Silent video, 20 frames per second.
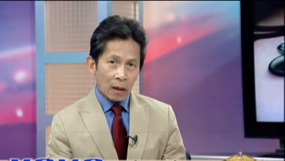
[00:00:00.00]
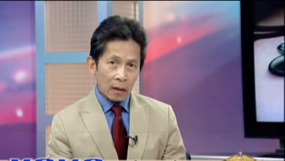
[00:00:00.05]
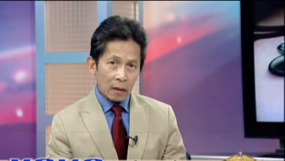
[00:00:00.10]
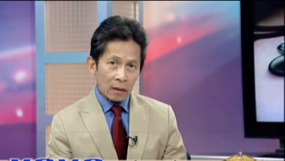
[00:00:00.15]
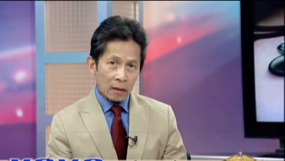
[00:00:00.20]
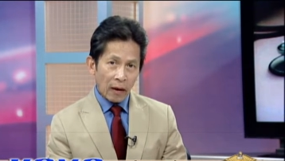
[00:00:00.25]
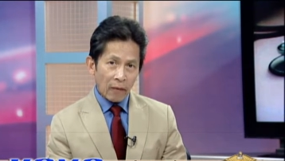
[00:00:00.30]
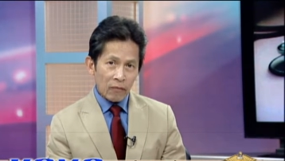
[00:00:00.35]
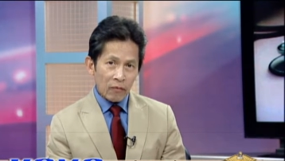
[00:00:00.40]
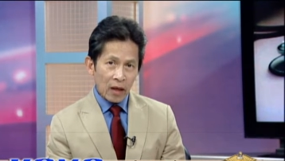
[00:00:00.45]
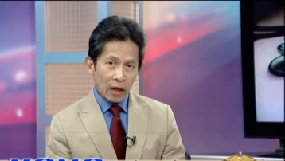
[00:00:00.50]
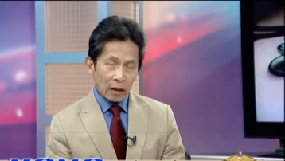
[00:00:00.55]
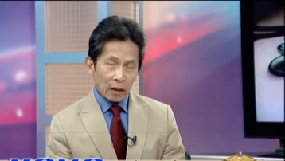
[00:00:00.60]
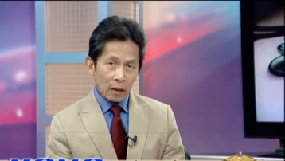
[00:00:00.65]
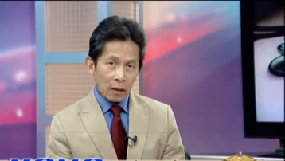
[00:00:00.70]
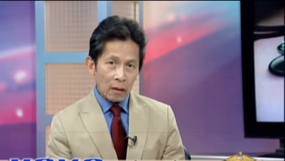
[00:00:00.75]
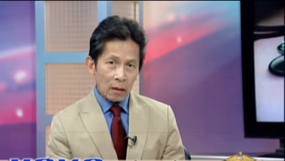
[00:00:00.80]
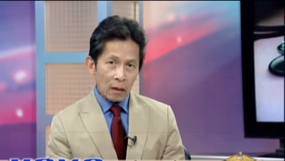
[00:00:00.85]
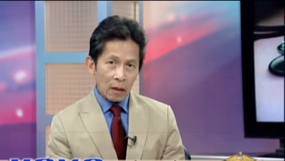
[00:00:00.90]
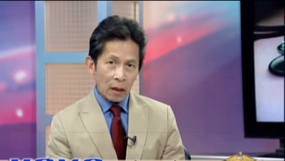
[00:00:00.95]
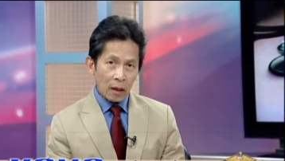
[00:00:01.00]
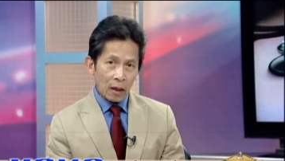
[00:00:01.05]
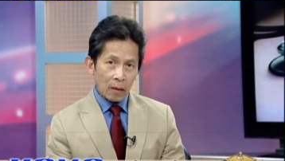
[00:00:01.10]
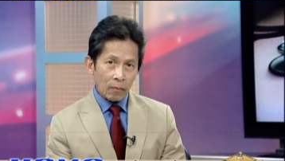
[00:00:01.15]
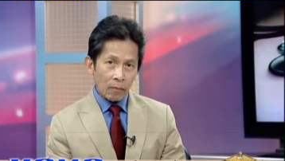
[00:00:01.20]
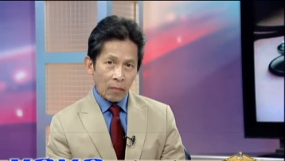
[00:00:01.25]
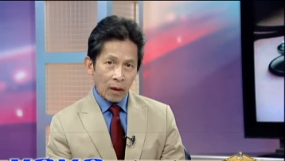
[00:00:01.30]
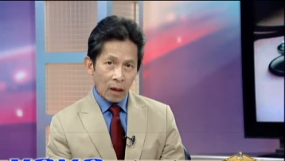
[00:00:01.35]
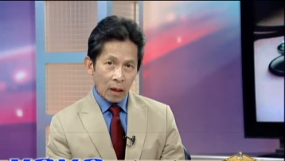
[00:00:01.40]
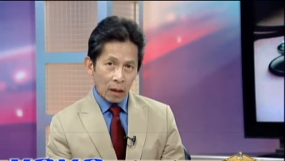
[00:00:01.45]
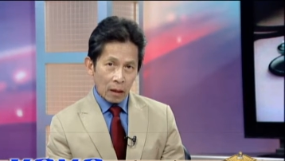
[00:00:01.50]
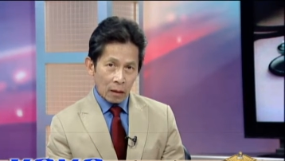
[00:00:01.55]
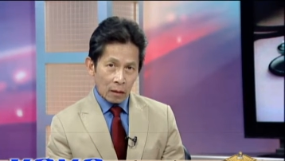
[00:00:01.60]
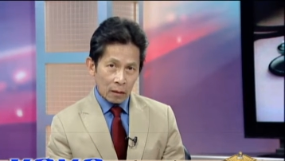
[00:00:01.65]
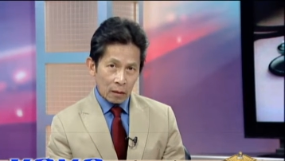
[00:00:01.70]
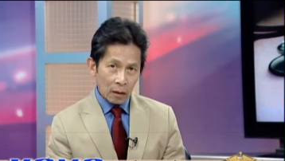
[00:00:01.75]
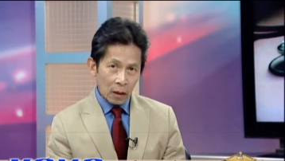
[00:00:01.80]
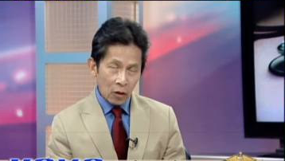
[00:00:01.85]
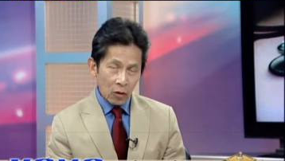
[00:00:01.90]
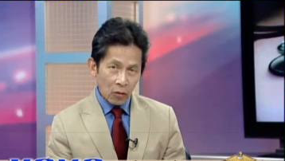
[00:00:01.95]
trong nhà thương á, mà
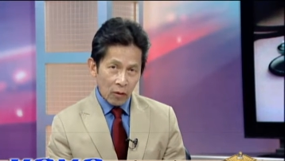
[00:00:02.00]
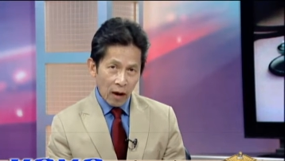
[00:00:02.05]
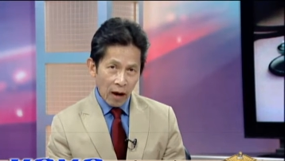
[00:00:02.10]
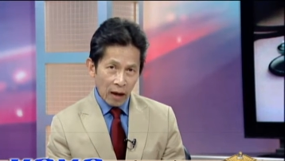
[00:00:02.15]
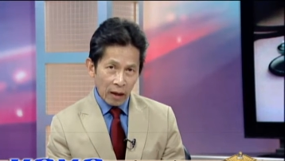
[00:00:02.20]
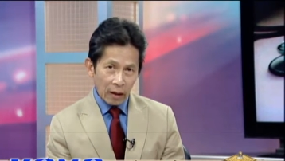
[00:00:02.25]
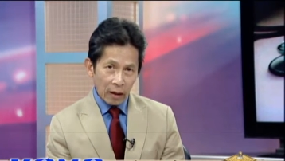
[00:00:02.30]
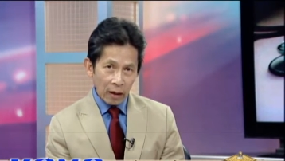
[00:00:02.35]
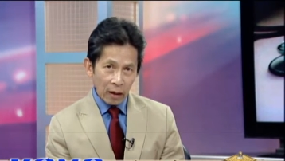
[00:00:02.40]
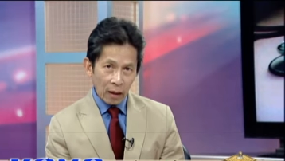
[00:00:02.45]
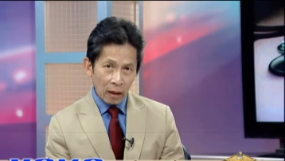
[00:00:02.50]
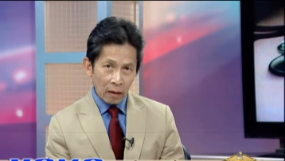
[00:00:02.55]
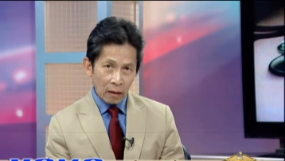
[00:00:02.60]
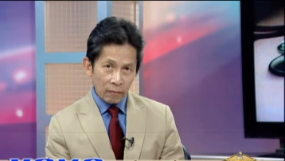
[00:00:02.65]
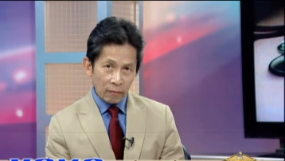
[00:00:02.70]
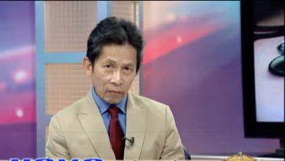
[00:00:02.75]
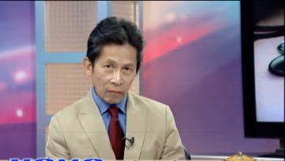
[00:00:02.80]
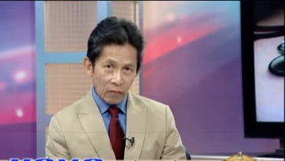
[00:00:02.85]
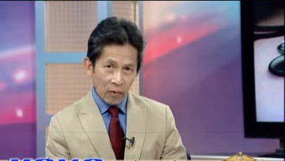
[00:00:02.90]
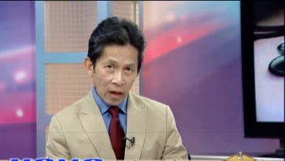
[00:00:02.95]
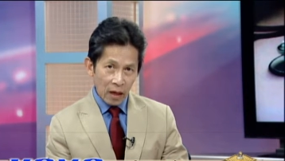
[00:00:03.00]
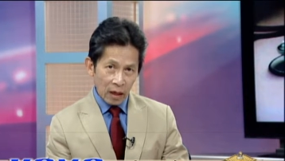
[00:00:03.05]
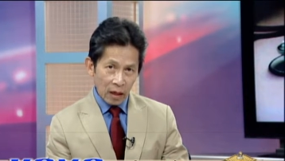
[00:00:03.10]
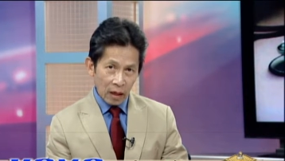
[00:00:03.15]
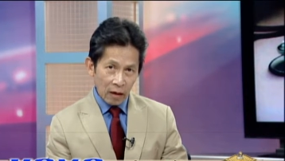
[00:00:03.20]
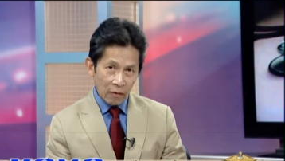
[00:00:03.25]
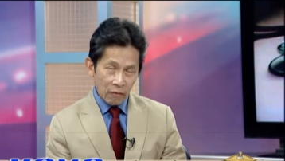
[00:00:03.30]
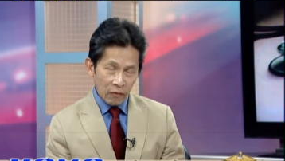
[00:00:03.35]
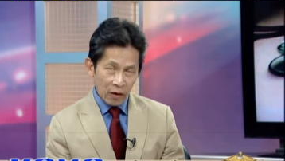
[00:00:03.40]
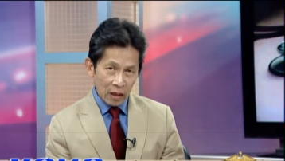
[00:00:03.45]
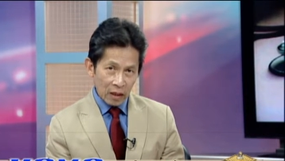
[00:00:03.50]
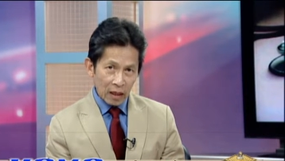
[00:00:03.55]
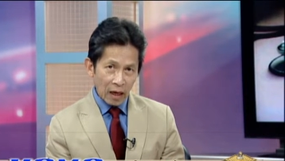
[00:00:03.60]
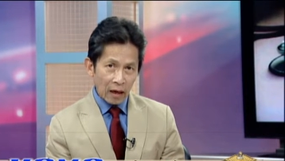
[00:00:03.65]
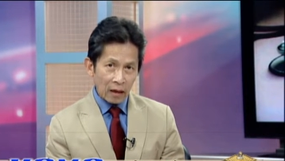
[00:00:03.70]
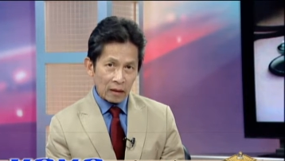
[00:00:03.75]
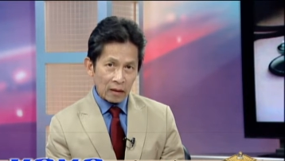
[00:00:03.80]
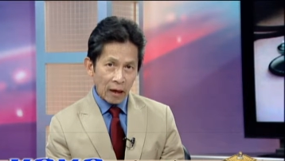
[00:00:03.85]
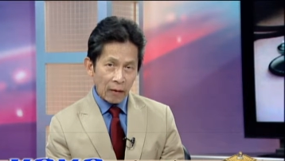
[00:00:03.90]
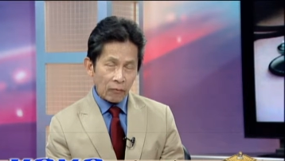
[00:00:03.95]
điều hành á, về cái việc
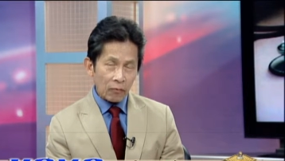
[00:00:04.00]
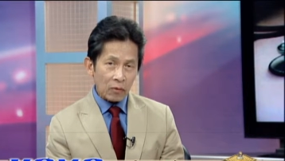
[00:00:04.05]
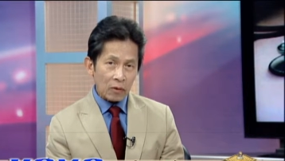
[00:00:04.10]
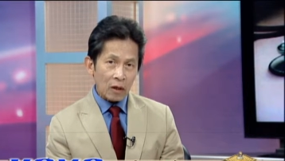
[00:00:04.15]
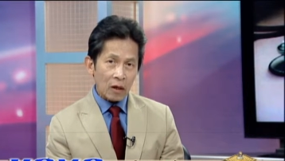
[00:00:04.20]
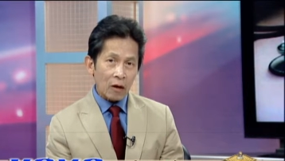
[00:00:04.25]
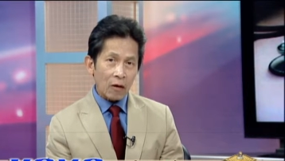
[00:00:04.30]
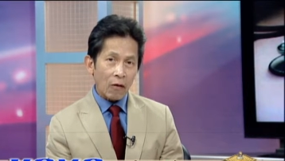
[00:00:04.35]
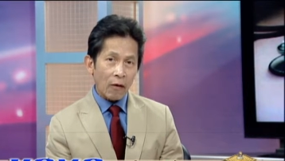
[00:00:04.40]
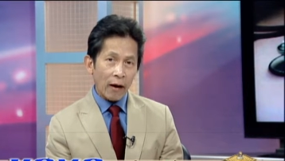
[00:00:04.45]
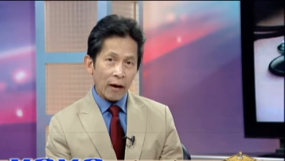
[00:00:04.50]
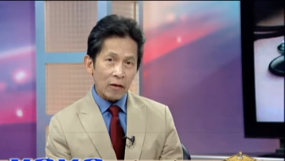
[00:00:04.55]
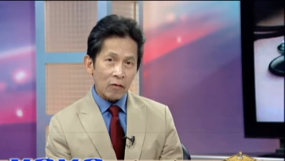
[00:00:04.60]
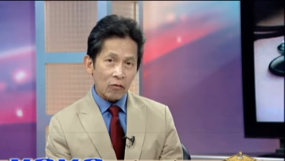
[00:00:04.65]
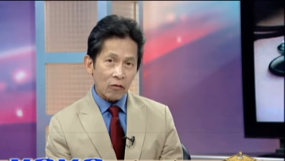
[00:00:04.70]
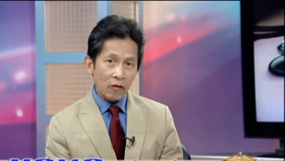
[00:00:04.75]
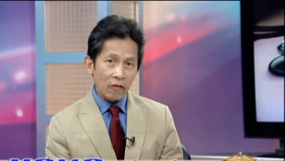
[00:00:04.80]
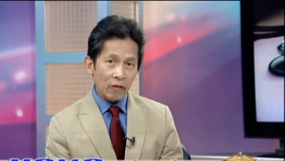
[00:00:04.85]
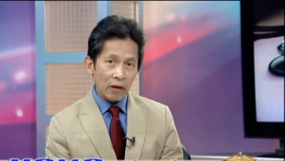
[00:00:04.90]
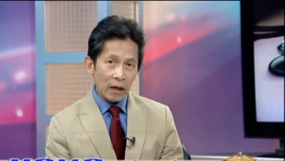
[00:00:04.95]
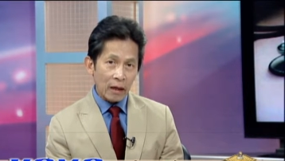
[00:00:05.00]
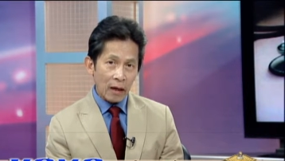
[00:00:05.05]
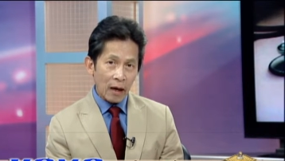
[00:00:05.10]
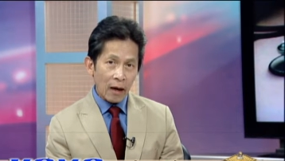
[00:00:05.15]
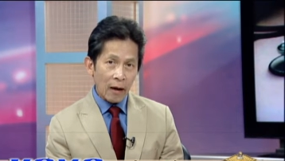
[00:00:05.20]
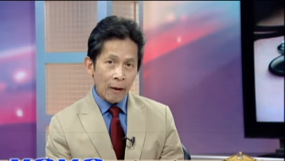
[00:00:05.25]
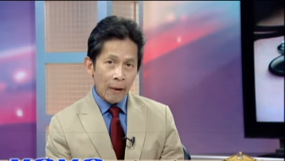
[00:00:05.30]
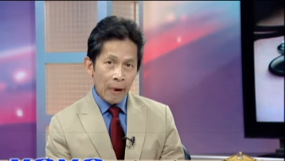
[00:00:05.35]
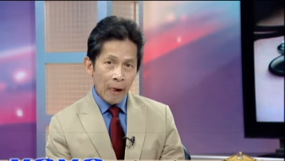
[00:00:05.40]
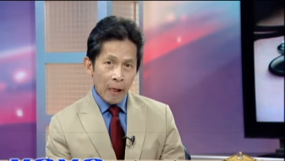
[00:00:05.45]
chăm sóc sức khỏe cho quý vị á,